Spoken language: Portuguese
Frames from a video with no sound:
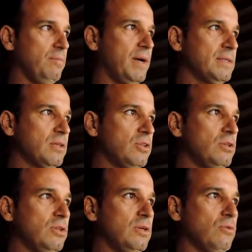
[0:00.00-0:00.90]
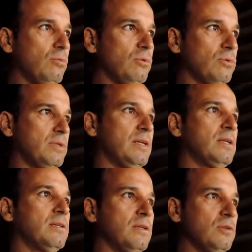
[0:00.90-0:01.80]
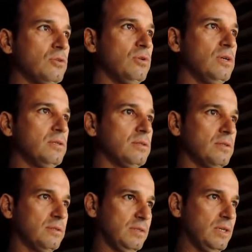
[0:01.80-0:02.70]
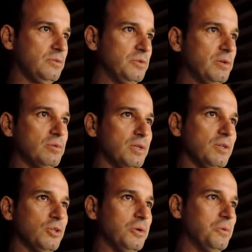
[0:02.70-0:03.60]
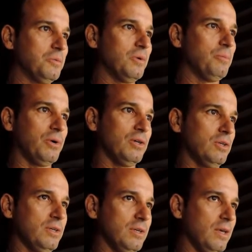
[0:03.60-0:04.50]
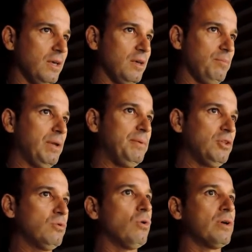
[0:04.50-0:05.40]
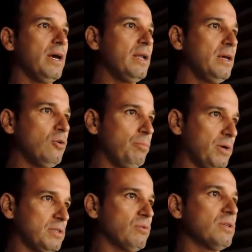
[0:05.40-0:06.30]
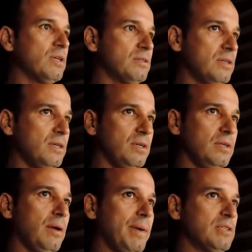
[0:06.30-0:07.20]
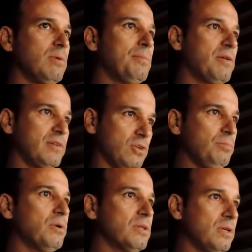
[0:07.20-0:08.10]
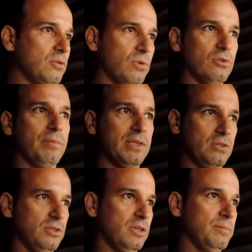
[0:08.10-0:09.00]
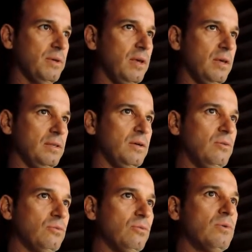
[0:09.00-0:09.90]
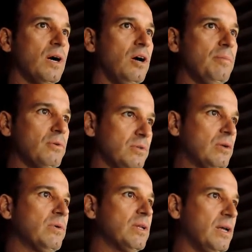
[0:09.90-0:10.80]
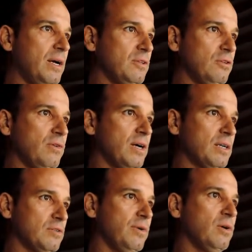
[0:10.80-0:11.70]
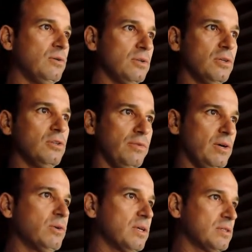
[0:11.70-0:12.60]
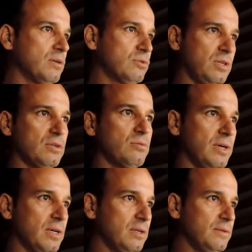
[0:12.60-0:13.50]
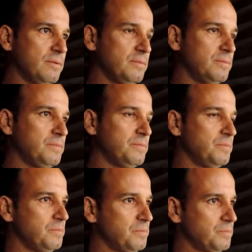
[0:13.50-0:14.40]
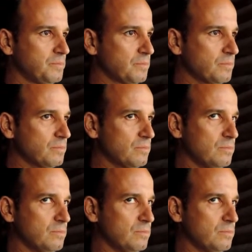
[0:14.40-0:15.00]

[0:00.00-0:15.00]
mas a gente, como está tratando de dois seres vivos, a gente não, não pode permitir qualquer erro possa acontecer, ainda mais uma prova tão importante quanto o Best Jump. Então, com calma, com tranquilidade, devagar se vai ao longe, a gente vai alcançar o sucesso com ela. Uhum. A questão